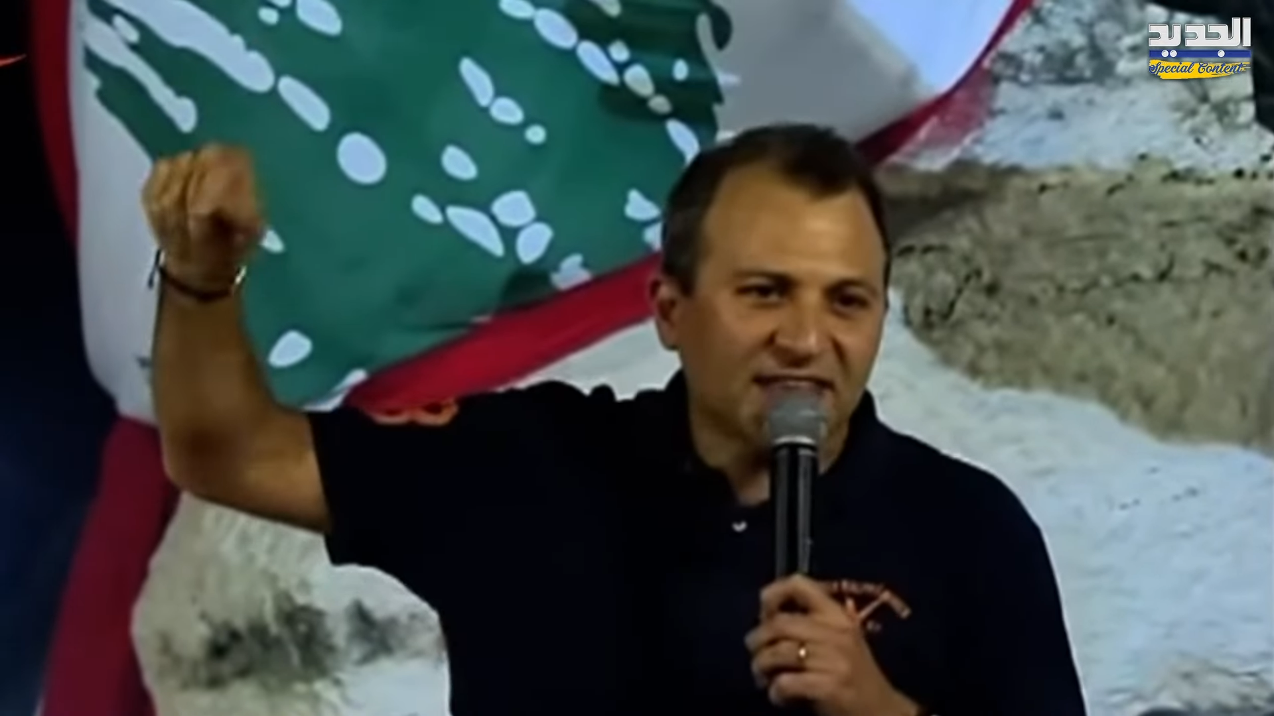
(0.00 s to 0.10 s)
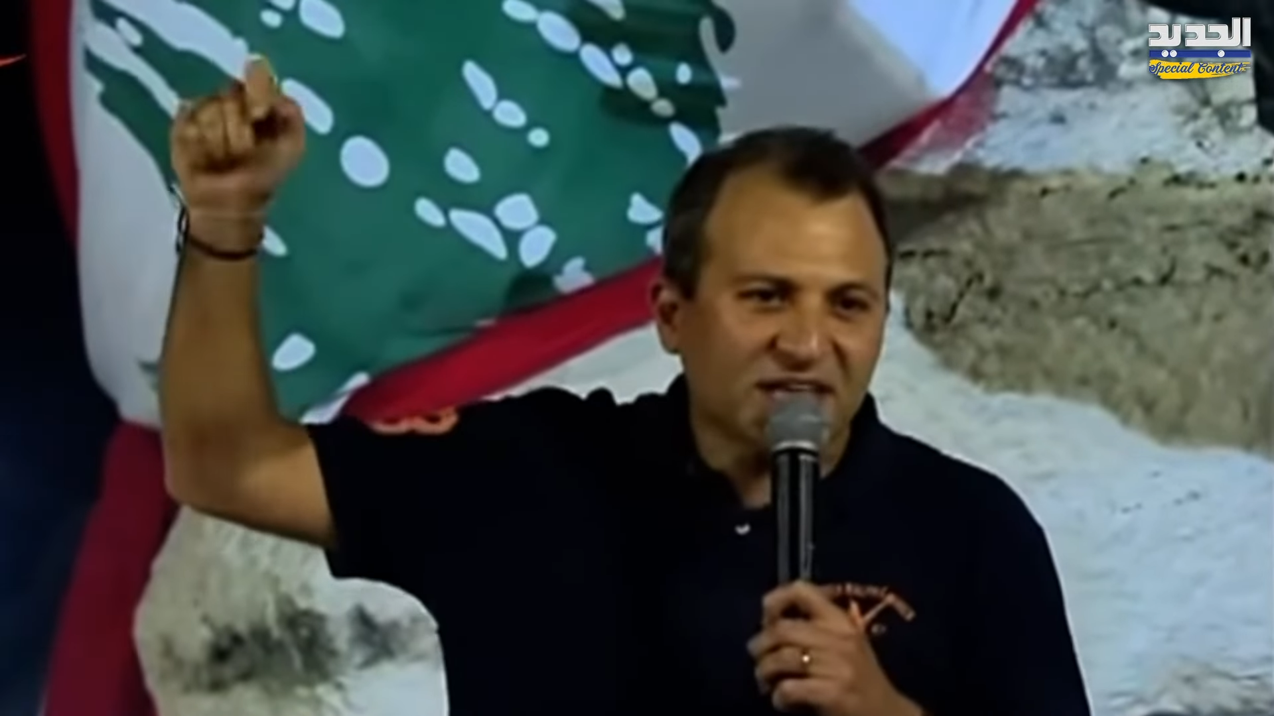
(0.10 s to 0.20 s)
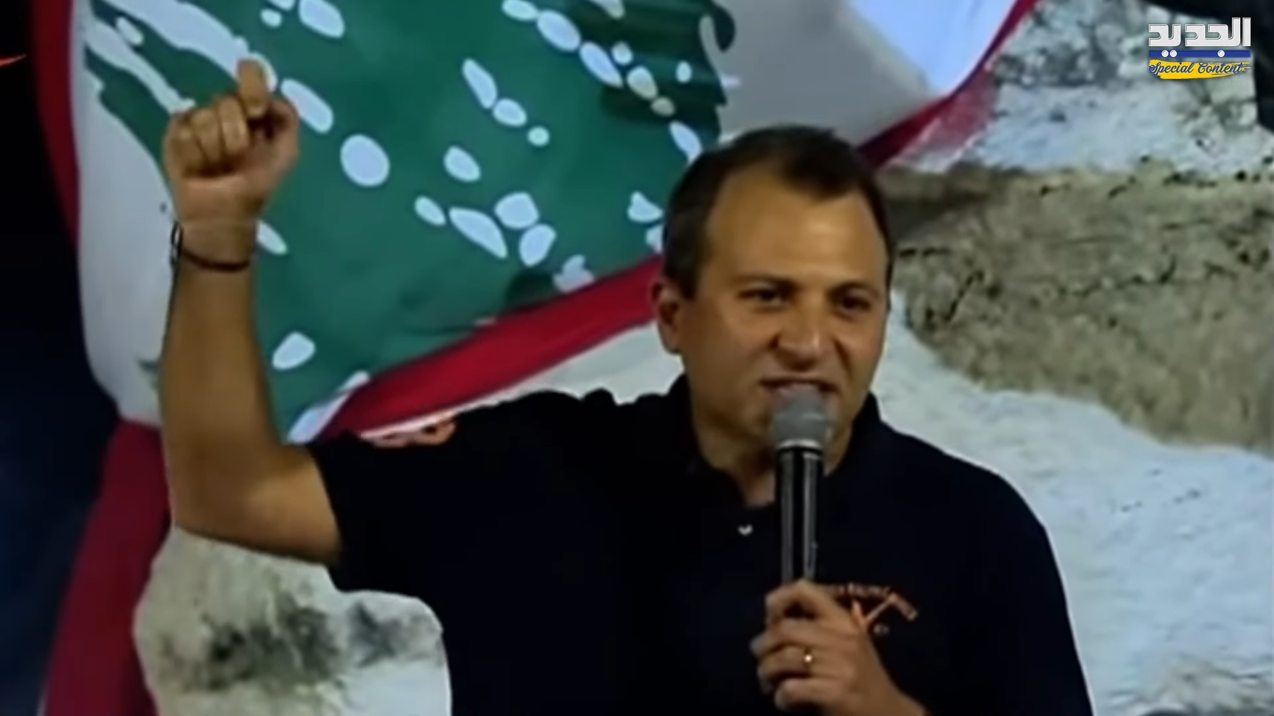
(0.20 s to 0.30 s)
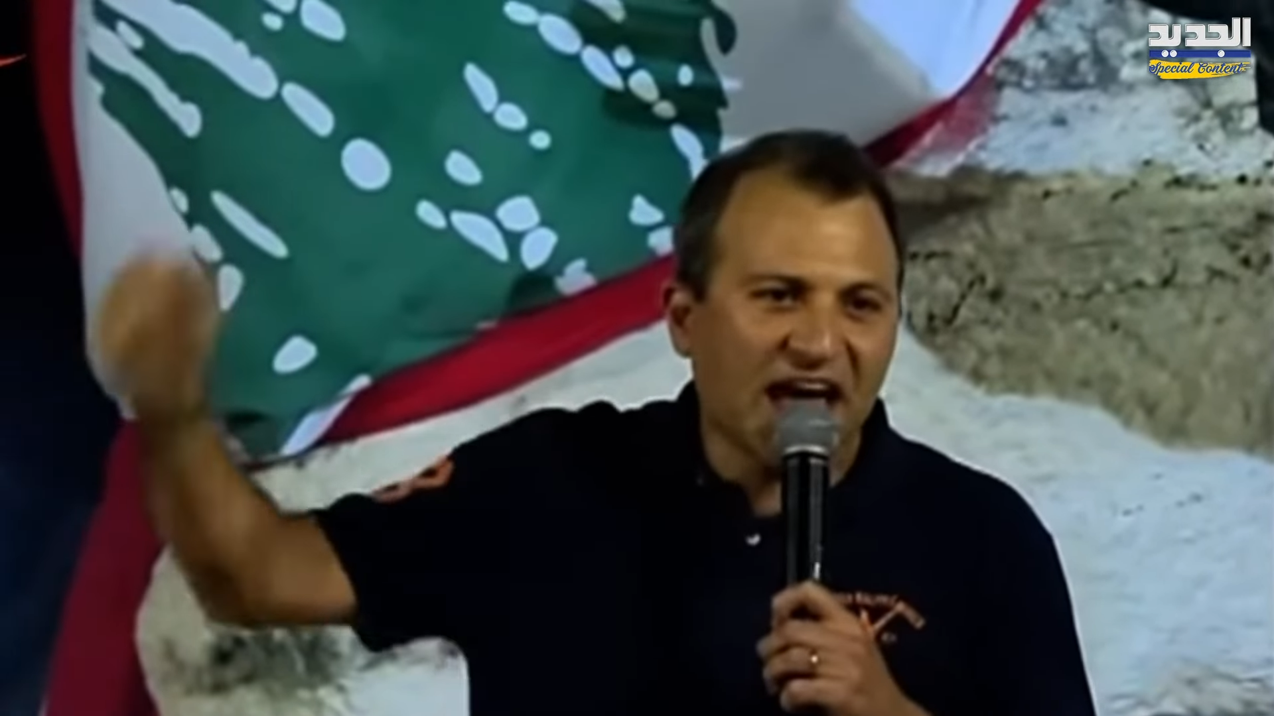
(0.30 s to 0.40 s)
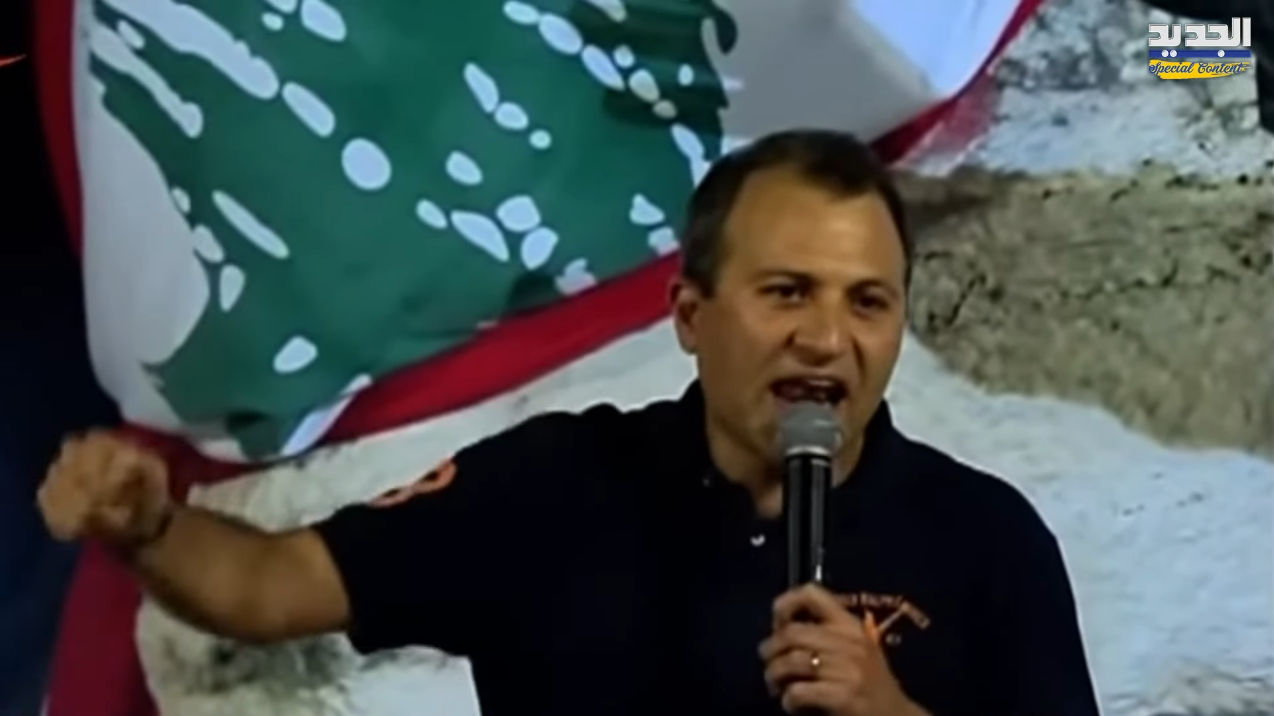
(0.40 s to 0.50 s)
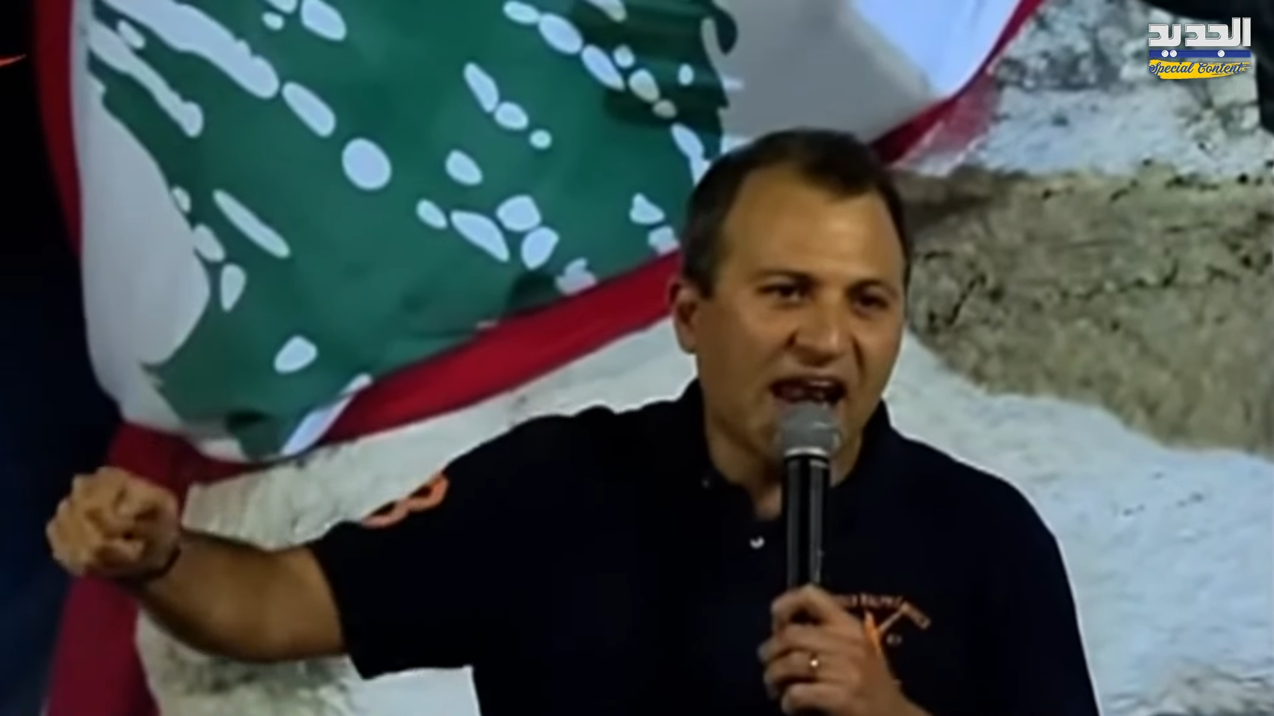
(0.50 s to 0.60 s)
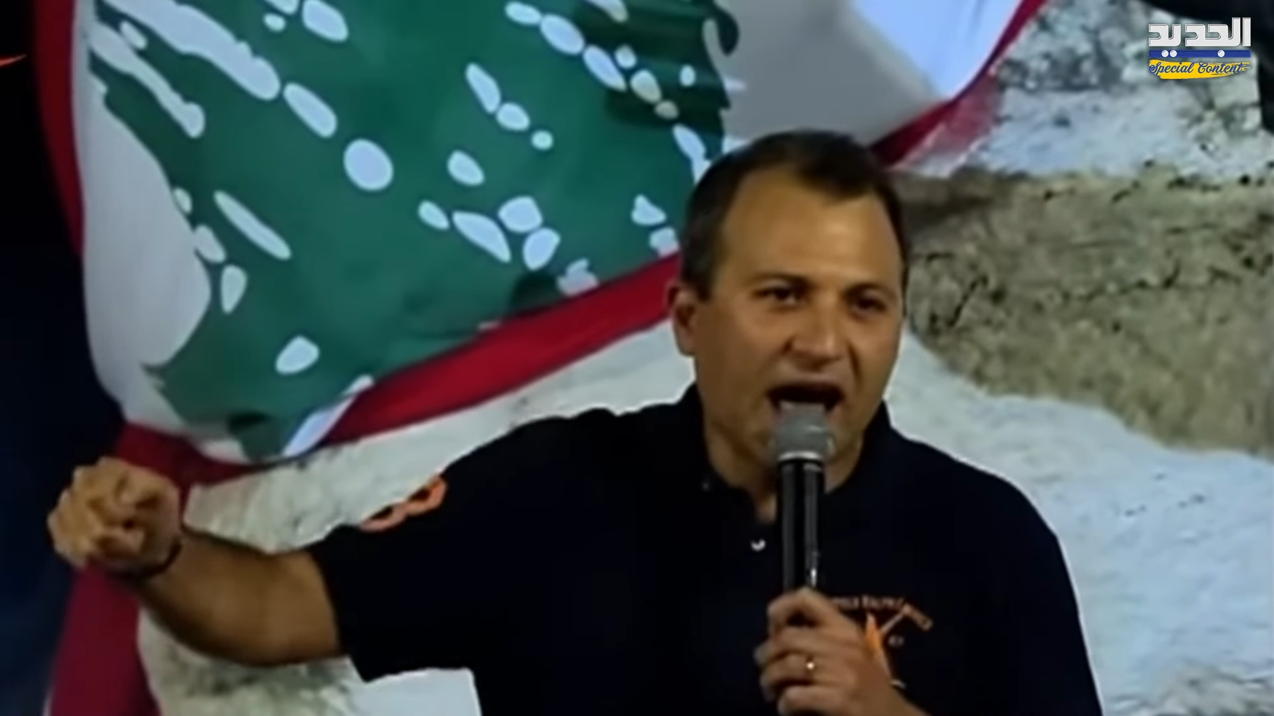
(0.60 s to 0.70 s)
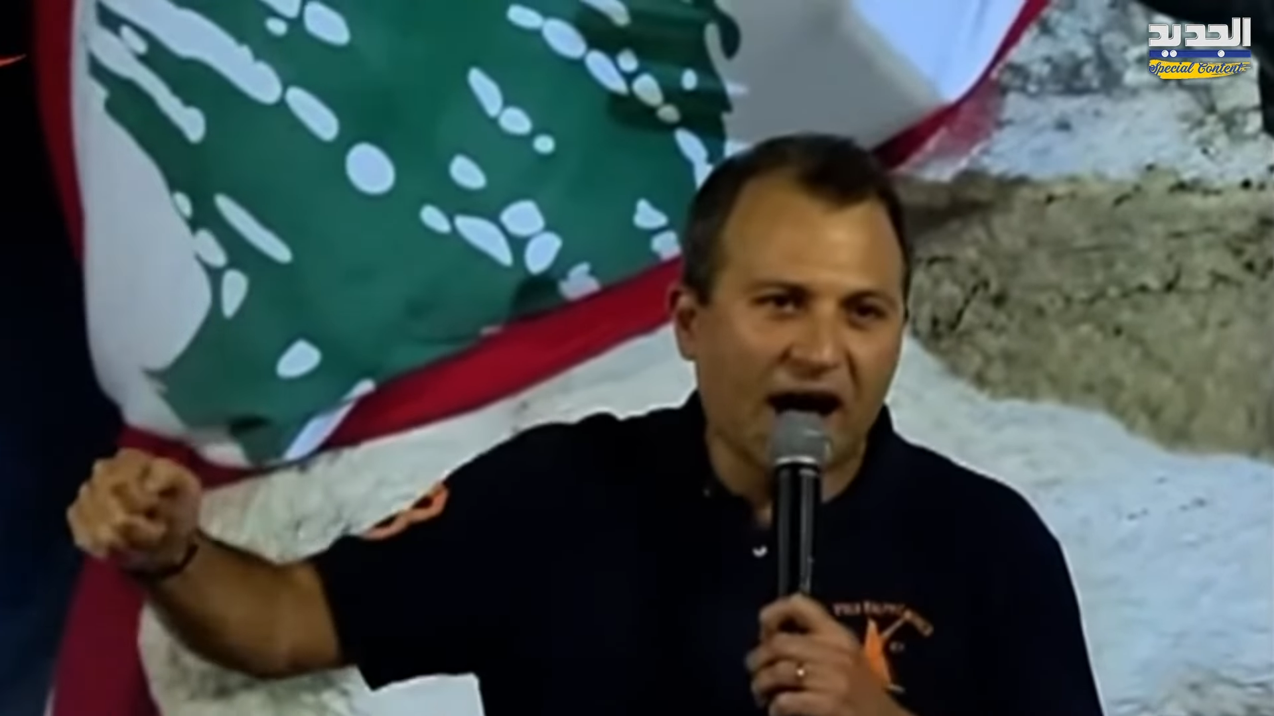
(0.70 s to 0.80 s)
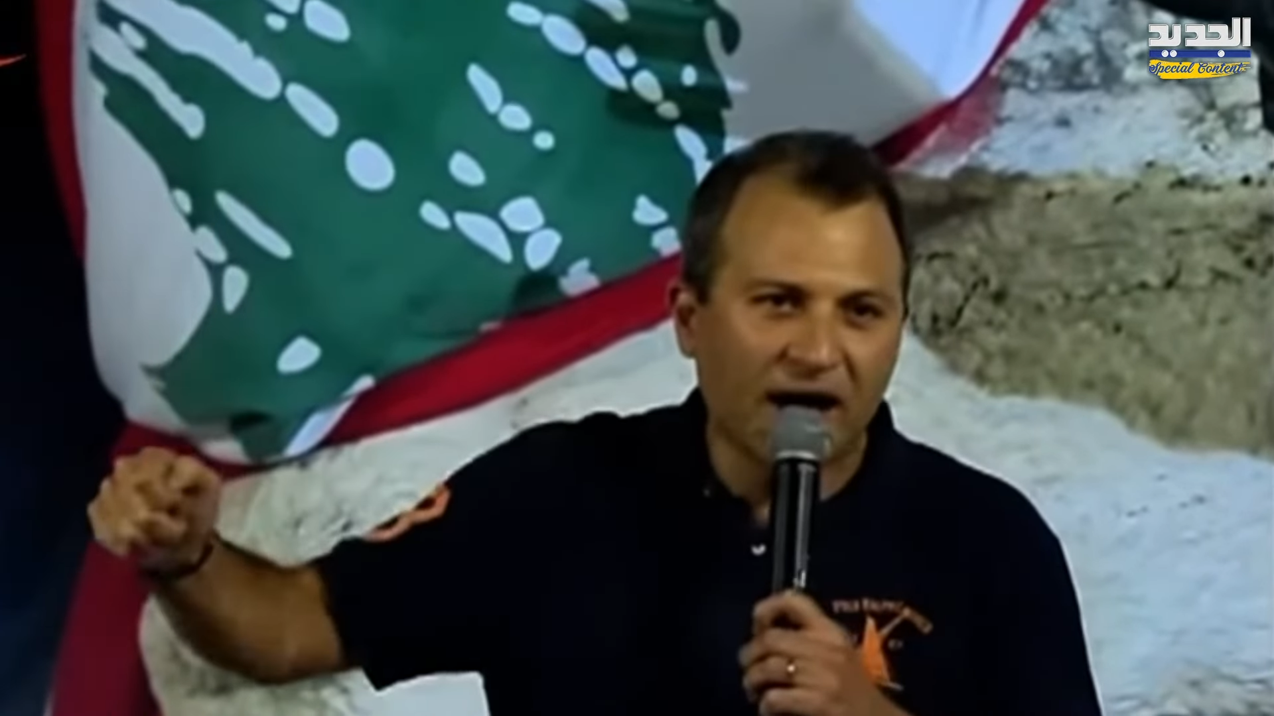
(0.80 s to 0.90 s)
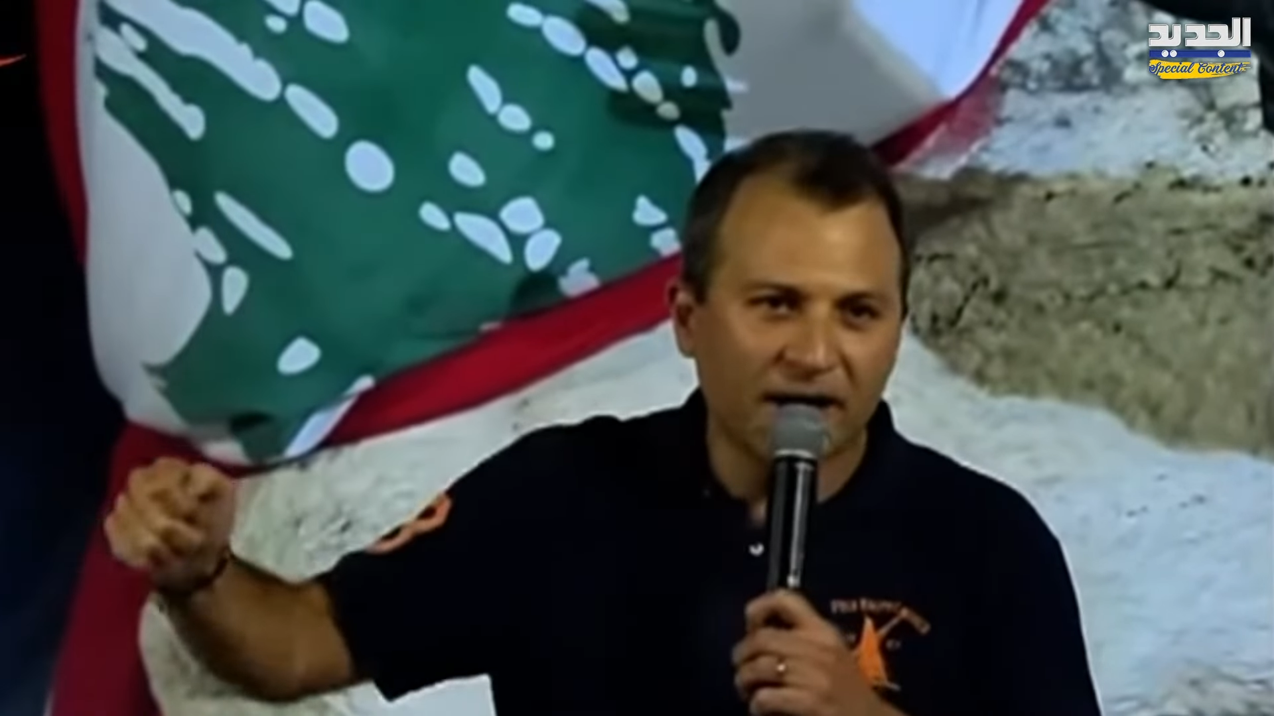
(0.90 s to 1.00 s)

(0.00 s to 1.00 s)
نصر الله